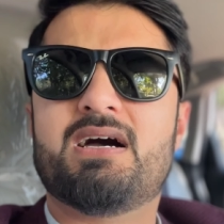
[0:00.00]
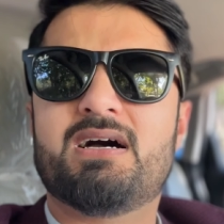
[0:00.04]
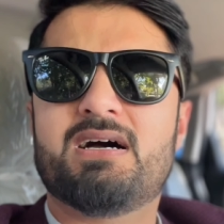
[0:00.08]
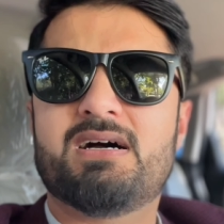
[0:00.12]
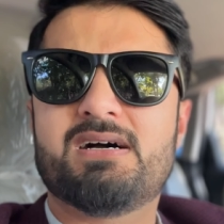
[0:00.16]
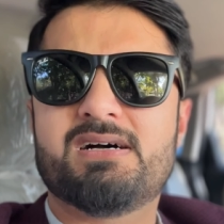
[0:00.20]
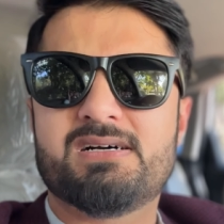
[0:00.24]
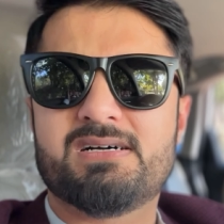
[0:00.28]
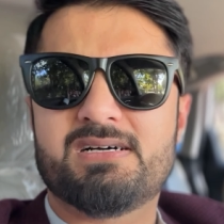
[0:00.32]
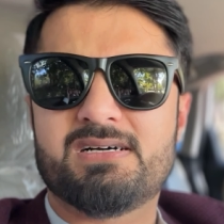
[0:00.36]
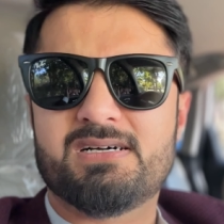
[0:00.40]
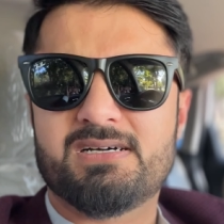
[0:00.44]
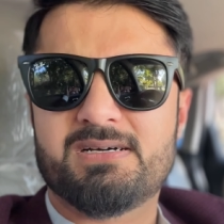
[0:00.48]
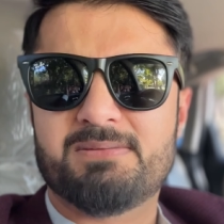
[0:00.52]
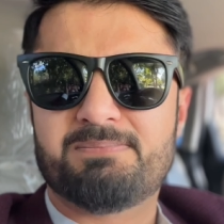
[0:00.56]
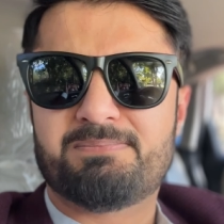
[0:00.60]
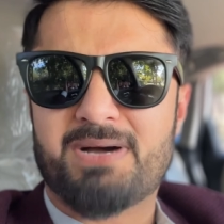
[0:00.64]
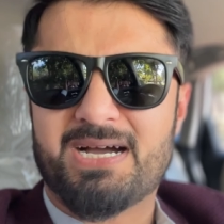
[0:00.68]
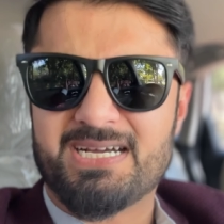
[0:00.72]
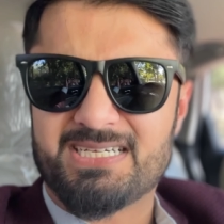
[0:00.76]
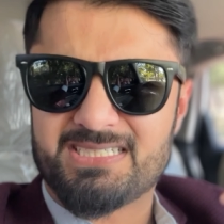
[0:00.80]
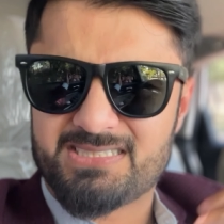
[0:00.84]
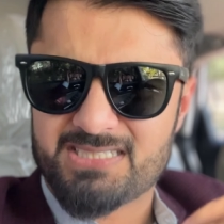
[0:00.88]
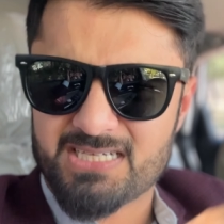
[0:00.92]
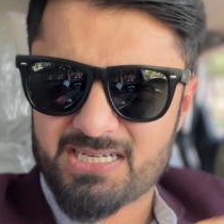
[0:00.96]

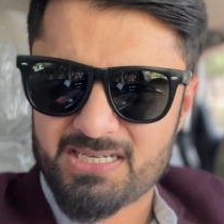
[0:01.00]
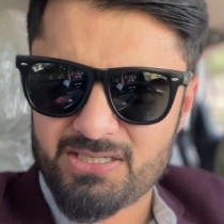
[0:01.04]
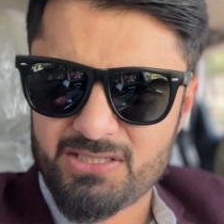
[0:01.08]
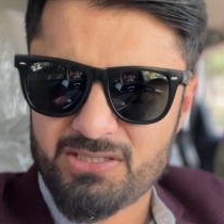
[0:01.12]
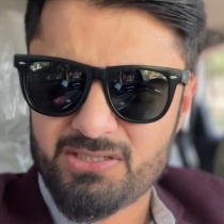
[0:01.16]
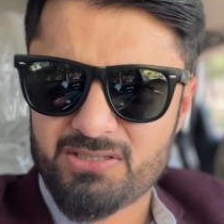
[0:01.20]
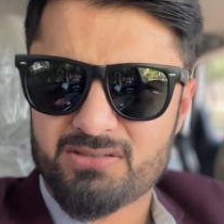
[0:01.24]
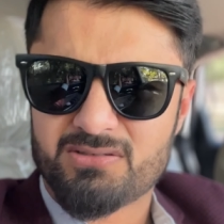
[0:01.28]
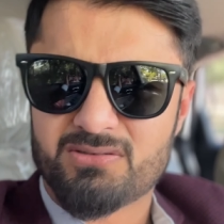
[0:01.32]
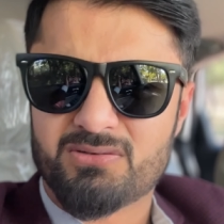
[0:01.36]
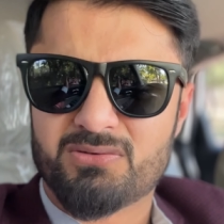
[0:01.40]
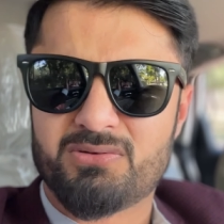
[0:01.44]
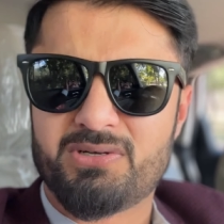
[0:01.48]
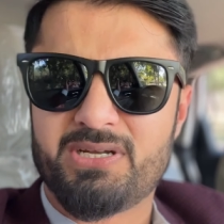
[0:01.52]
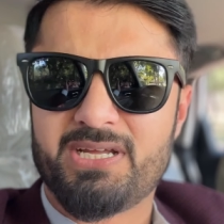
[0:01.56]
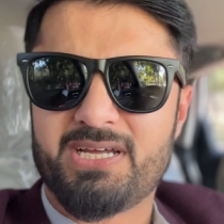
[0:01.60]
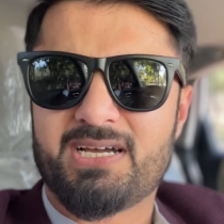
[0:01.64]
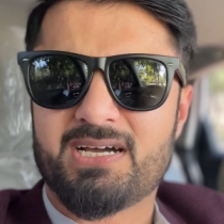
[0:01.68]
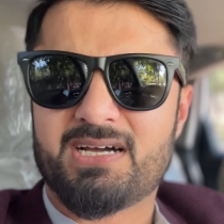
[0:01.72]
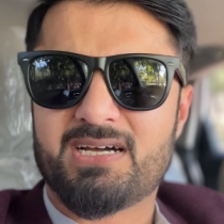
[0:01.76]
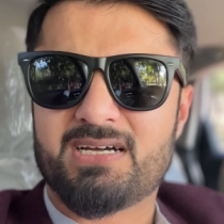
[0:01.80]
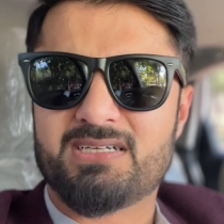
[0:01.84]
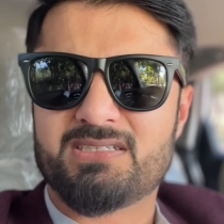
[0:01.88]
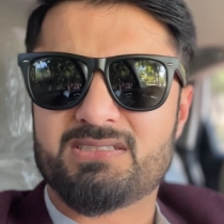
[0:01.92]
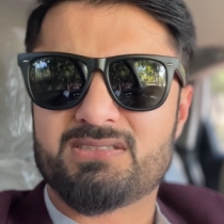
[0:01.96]
पाकिस्तानी होने
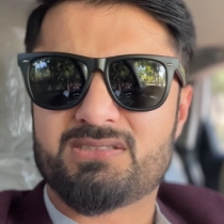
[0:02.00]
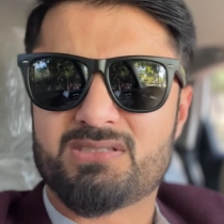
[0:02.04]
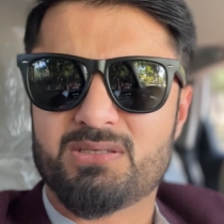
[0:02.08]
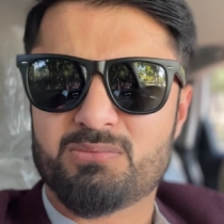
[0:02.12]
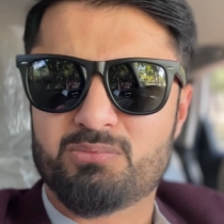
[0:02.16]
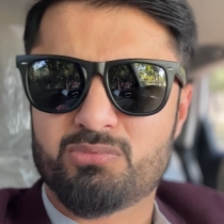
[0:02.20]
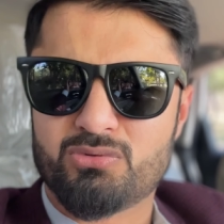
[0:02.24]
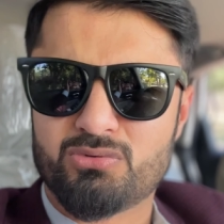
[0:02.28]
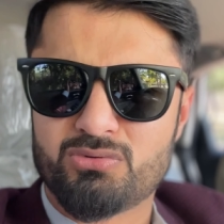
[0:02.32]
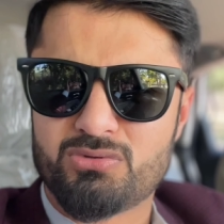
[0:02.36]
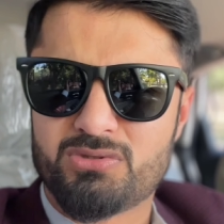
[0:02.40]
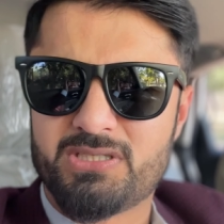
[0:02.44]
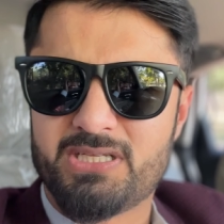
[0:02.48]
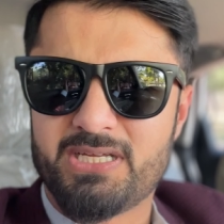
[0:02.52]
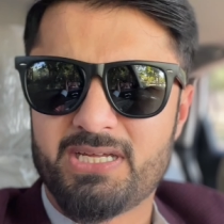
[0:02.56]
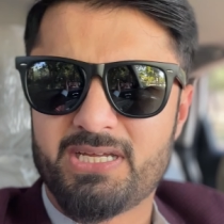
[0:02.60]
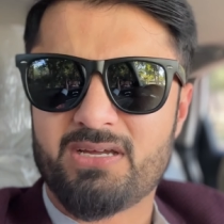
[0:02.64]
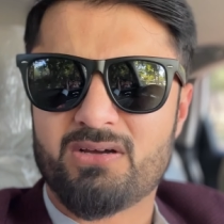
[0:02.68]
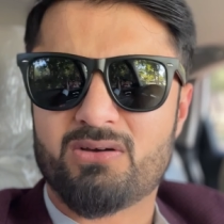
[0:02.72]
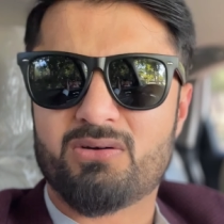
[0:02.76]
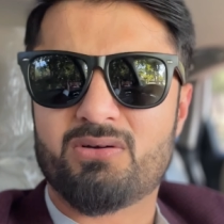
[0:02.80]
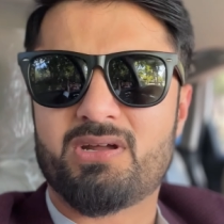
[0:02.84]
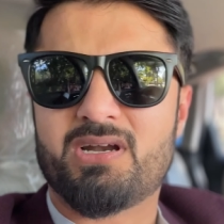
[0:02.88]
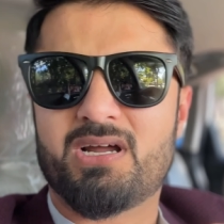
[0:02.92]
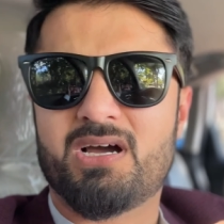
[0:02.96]
का सबूत दें
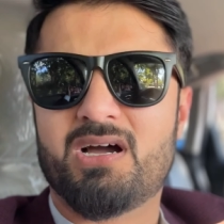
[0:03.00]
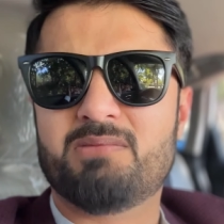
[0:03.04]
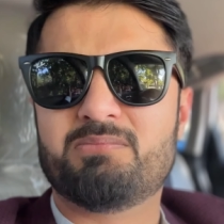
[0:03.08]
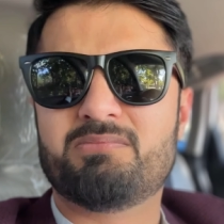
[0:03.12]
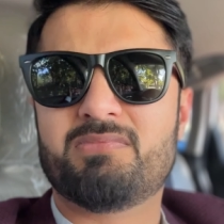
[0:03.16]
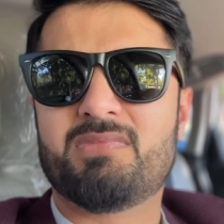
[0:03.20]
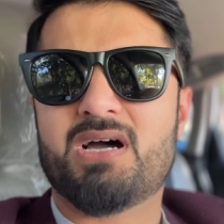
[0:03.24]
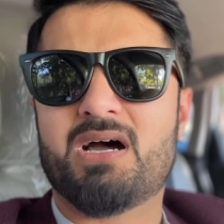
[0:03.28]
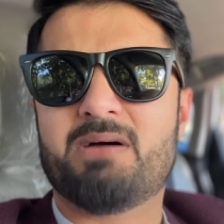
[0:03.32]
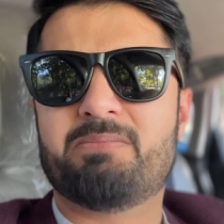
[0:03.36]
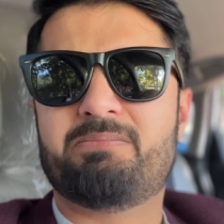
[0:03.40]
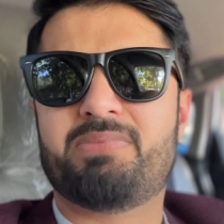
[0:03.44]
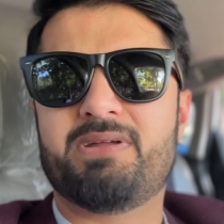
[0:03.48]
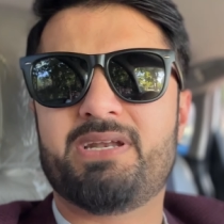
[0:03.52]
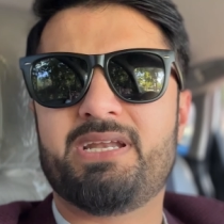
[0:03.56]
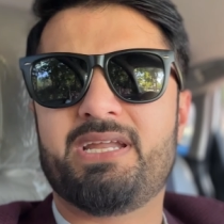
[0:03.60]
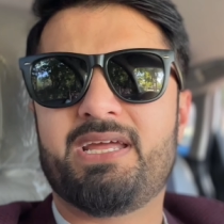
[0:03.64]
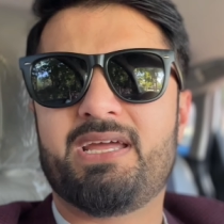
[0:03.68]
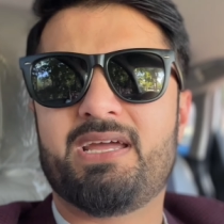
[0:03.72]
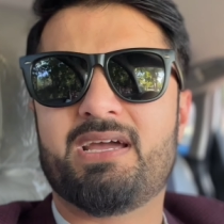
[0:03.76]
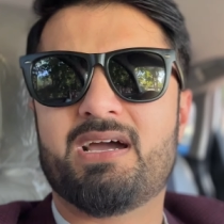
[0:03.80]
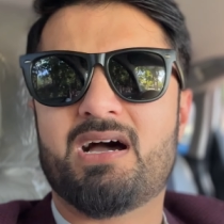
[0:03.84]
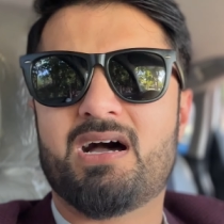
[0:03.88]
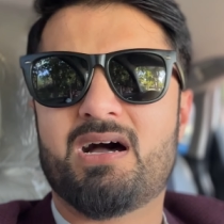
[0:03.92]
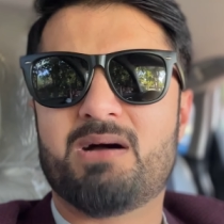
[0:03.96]
और हम अपने
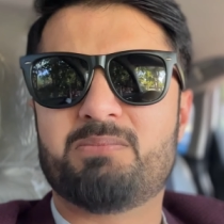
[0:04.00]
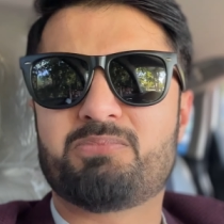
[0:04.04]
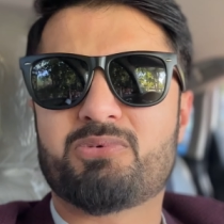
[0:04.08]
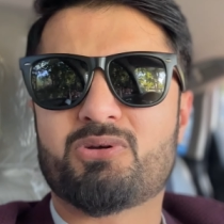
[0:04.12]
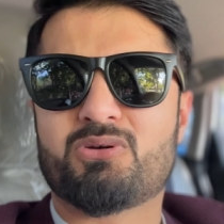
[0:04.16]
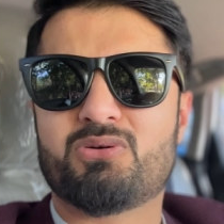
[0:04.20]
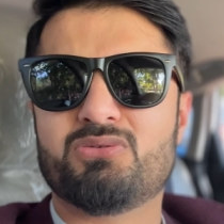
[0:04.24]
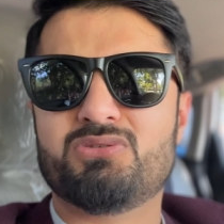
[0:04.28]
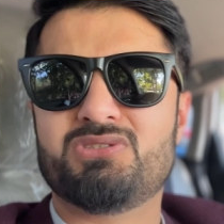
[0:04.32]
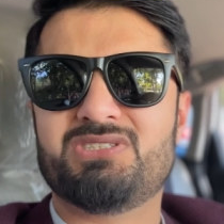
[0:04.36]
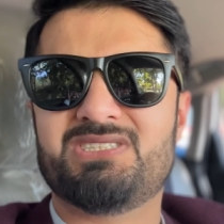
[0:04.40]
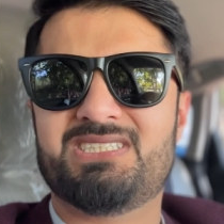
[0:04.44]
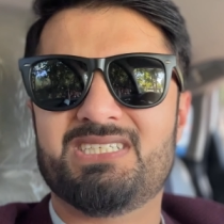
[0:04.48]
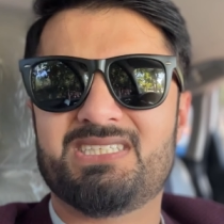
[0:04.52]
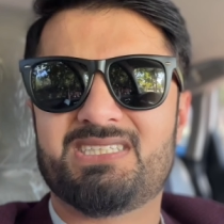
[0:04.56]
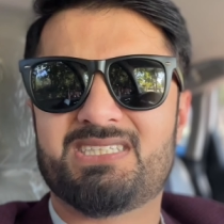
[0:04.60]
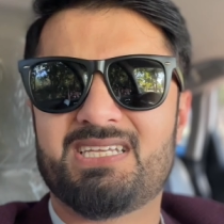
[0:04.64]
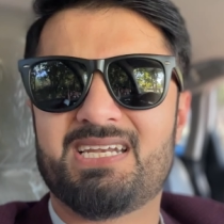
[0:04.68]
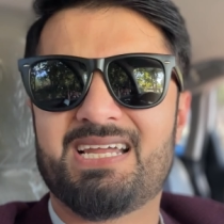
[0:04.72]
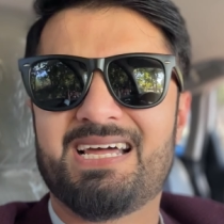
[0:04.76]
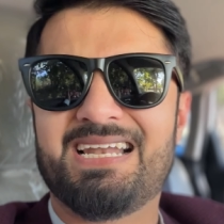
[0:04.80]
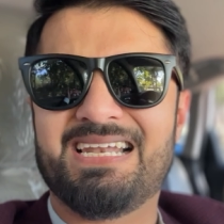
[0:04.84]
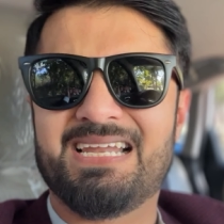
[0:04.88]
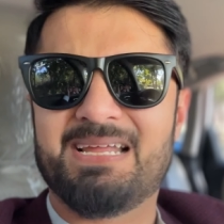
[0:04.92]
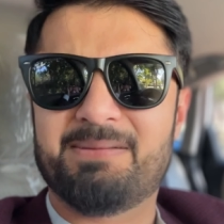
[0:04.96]
आप को
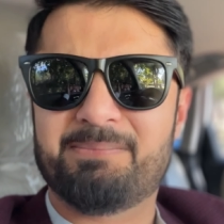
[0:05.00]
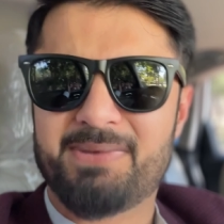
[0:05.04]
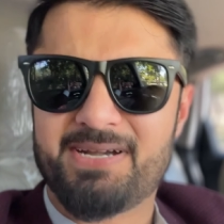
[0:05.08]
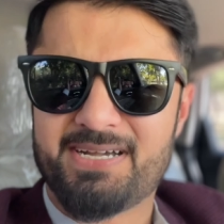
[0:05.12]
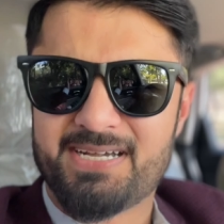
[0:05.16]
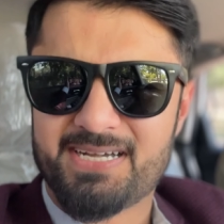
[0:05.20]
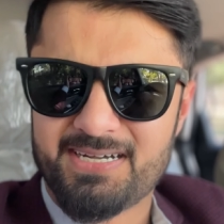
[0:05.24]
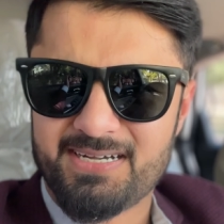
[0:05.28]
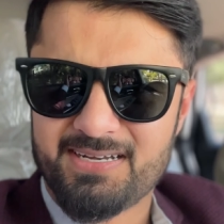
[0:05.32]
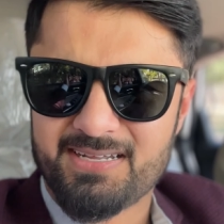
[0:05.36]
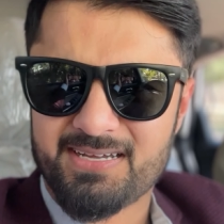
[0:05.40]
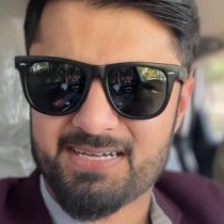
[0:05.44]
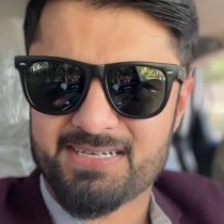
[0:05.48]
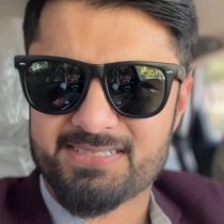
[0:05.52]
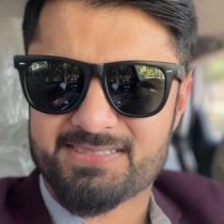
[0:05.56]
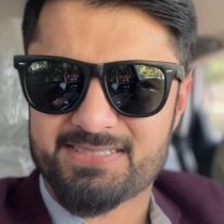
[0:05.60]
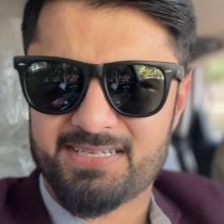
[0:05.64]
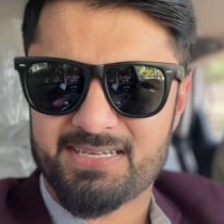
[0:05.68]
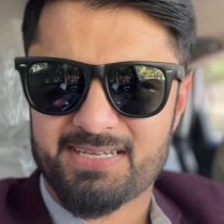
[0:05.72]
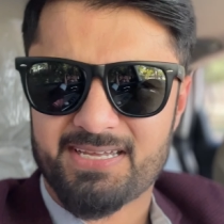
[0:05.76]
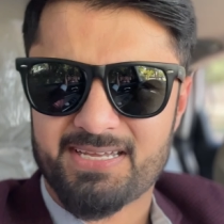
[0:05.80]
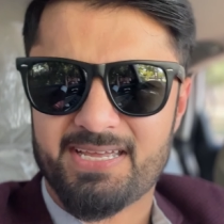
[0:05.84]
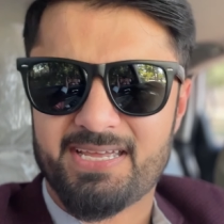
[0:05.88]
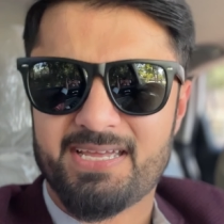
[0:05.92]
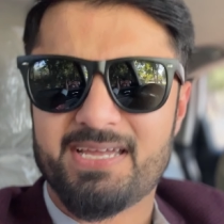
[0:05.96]
जितना लिमिटेड कर
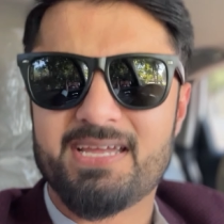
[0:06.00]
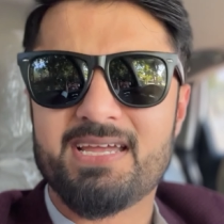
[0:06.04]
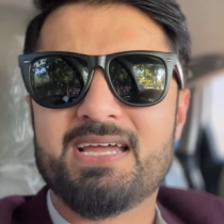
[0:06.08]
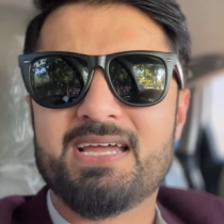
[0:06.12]
सकें